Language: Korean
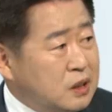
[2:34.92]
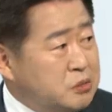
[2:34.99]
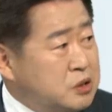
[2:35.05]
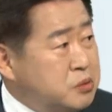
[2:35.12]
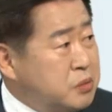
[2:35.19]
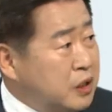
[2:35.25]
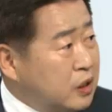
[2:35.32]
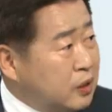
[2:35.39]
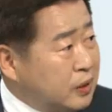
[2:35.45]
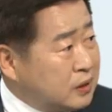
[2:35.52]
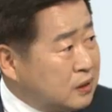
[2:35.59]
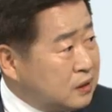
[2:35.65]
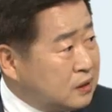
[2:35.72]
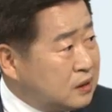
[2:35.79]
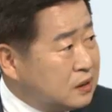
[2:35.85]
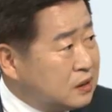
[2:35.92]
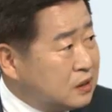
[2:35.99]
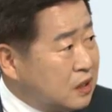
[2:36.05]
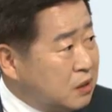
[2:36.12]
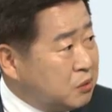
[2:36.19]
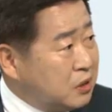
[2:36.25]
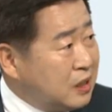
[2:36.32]
30메가와트 실증
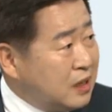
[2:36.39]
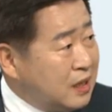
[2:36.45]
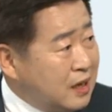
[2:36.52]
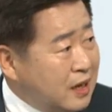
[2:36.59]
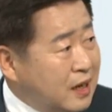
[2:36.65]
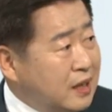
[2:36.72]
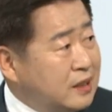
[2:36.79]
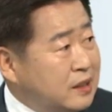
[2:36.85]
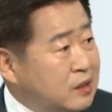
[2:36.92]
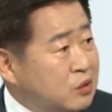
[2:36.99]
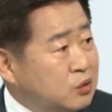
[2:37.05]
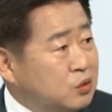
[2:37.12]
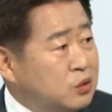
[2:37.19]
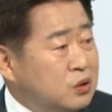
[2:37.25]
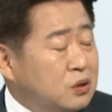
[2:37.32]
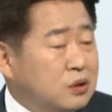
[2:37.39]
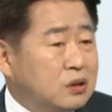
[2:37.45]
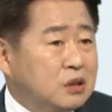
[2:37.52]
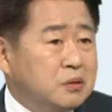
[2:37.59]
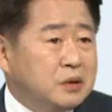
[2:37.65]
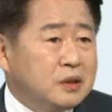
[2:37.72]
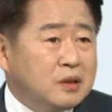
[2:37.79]
사업을 하게 되어 있고요.
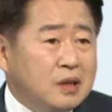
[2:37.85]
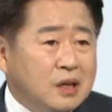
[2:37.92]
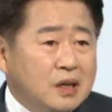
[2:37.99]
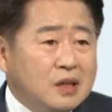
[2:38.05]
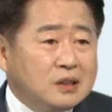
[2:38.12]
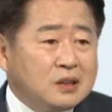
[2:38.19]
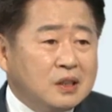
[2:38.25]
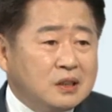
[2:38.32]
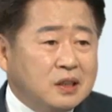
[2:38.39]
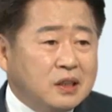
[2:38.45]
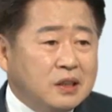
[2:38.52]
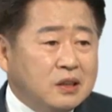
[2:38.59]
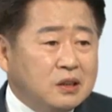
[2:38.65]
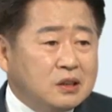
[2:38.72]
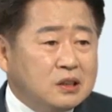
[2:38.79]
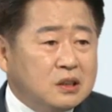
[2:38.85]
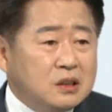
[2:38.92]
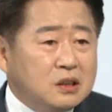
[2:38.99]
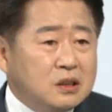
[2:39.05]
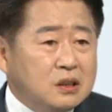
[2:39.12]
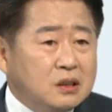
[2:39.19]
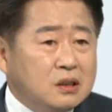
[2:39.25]
예. 그러면
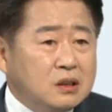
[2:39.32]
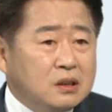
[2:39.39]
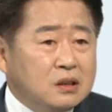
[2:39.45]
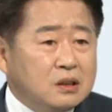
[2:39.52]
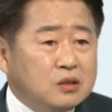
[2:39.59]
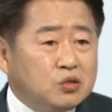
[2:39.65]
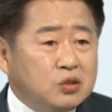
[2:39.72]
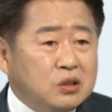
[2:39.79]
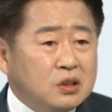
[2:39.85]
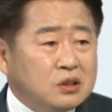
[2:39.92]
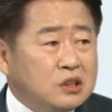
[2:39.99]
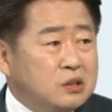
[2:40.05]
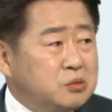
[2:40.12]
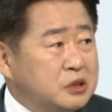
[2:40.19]
재생에너지를 출력제